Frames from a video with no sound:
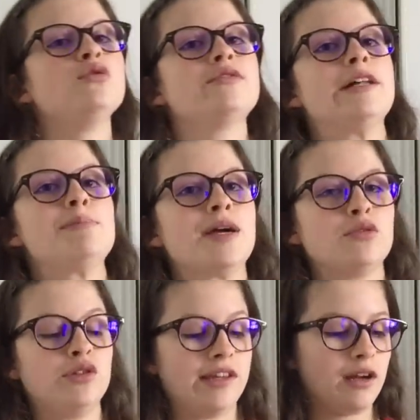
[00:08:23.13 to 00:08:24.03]
nouvelle
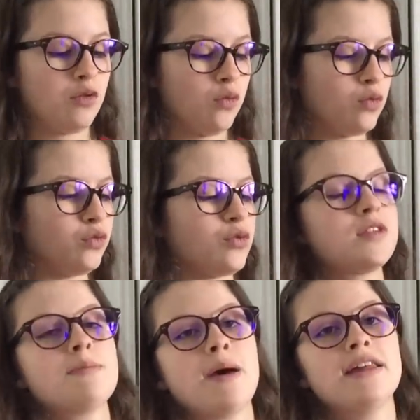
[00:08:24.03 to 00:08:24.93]
paire de talons, donc
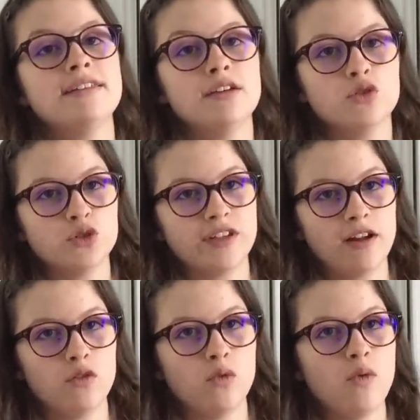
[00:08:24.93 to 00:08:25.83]
c'est pas des hauts
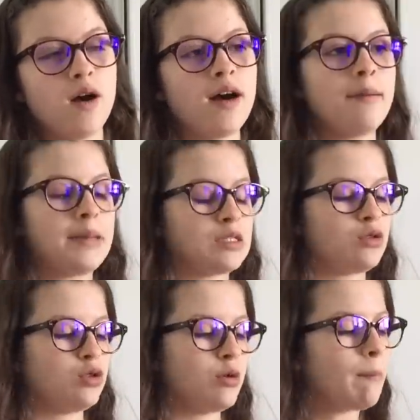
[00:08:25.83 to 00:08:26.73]
talons hein, parce
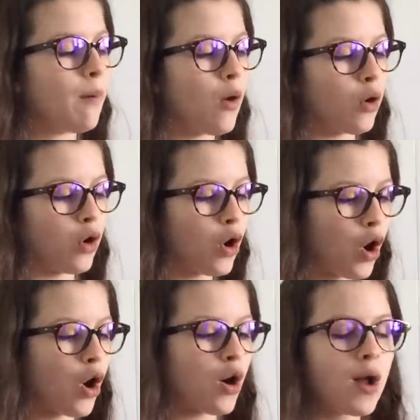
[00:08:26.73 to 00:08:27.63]
que je suis pas
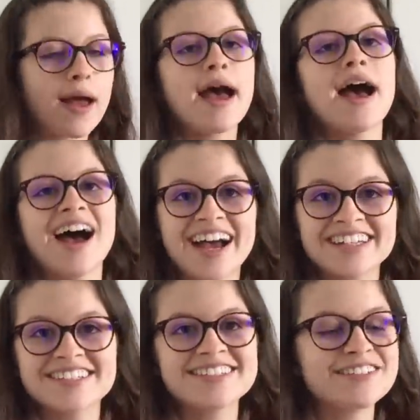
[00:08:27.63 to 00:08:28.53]
encore à
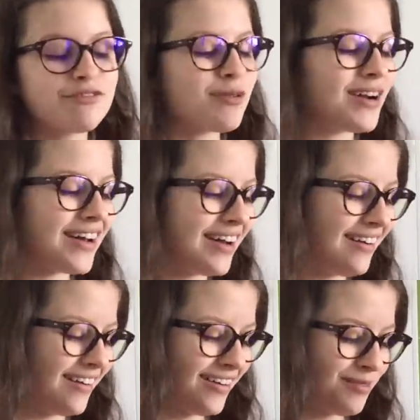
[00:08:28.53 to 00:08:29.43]
ce niveau
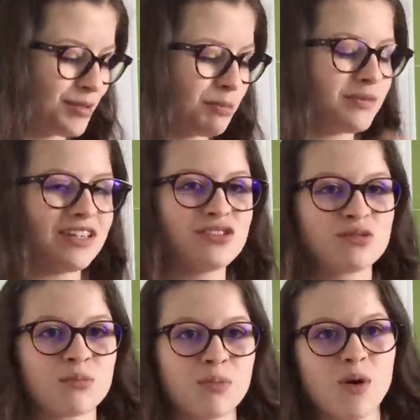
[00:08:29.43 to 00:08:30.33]
là, hein, mes pieds
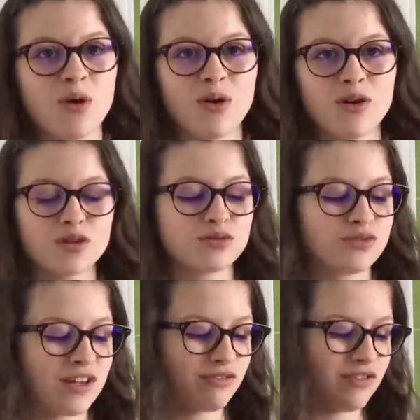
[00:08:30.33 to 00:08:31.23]
sont pas encore tout
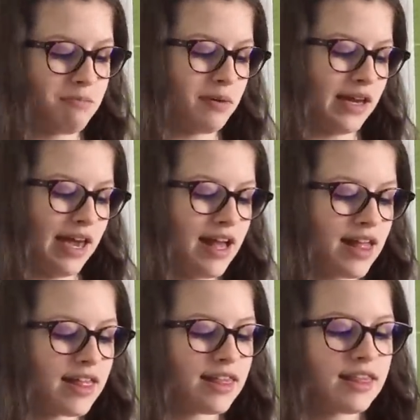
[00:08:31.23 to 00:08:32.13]
à fait prêts.
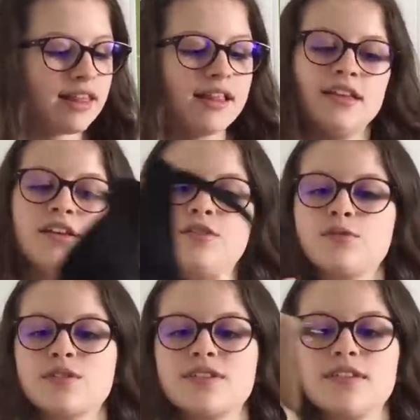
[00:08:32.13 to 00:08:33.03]

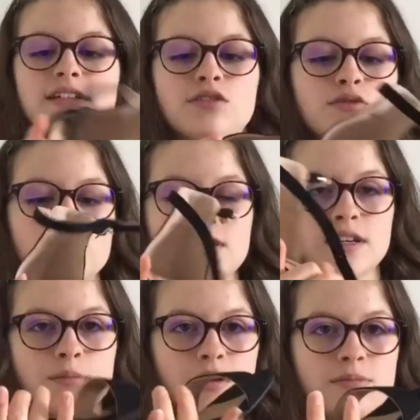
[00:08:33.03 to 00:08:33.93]
Donc c'est des tout
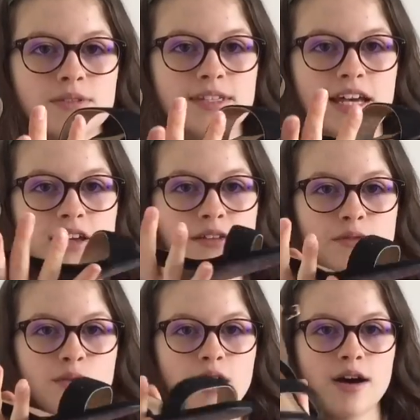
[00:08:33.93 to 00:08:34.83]
simples comme ça,
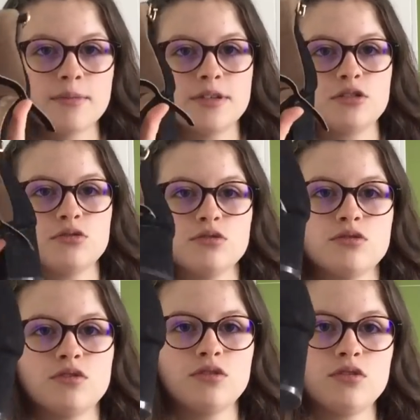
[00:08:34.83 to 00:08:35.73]
noirs, mais
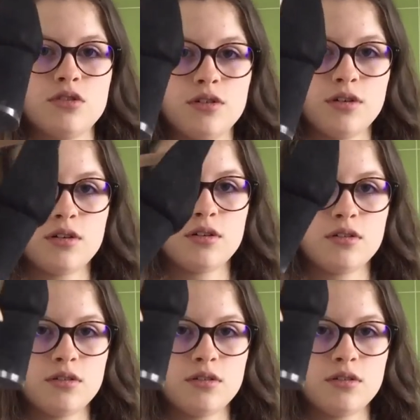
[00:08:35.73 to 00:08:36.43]
juste genre